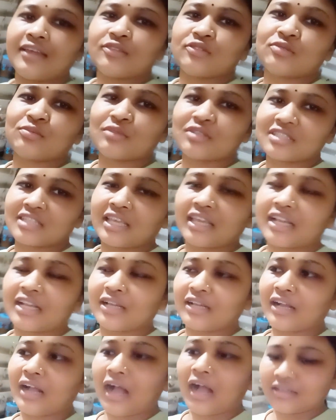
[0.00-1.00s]
इसमें से एक
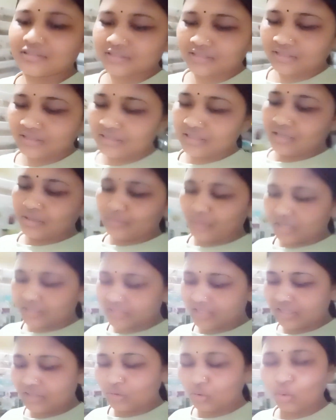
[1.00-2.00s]
खा सकते हैं
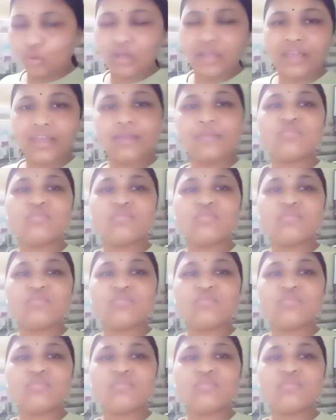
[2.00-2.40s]
बाकी दो है